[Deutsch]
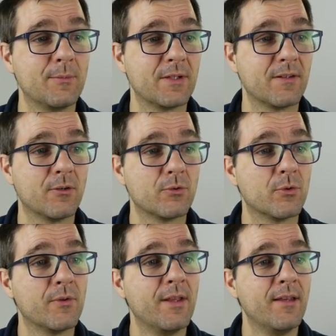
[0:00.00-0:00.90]
haben das
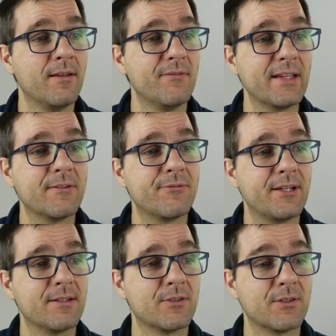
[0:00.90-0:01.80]
Auto
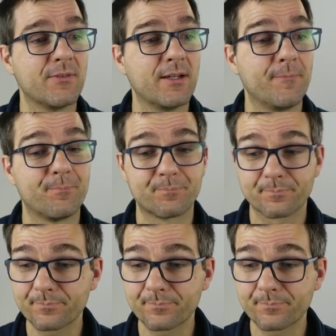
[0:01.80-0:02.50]
weggefahren. Also das war